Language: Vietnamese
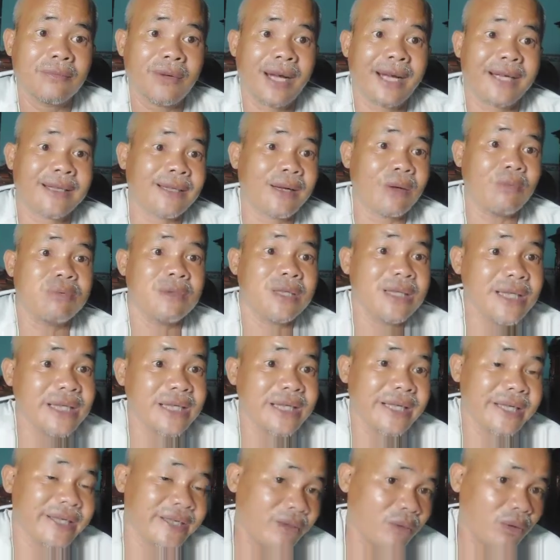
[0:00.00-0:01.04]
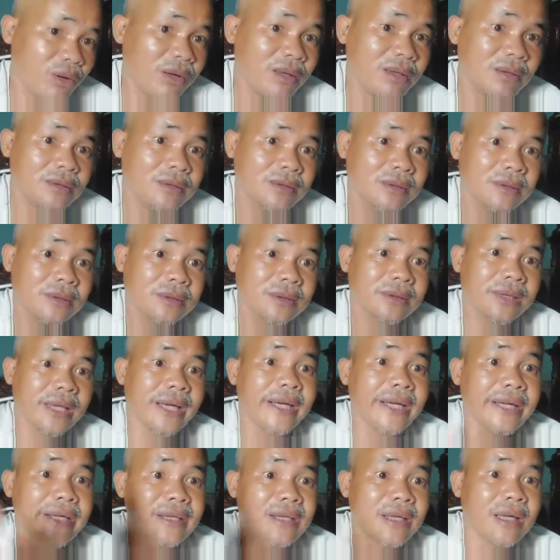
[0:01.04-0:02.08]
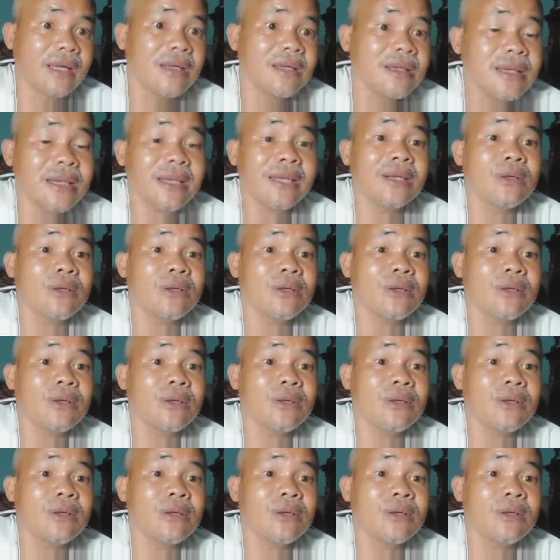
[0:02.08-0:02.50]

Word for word: phản động chính trị nào đó thì cứ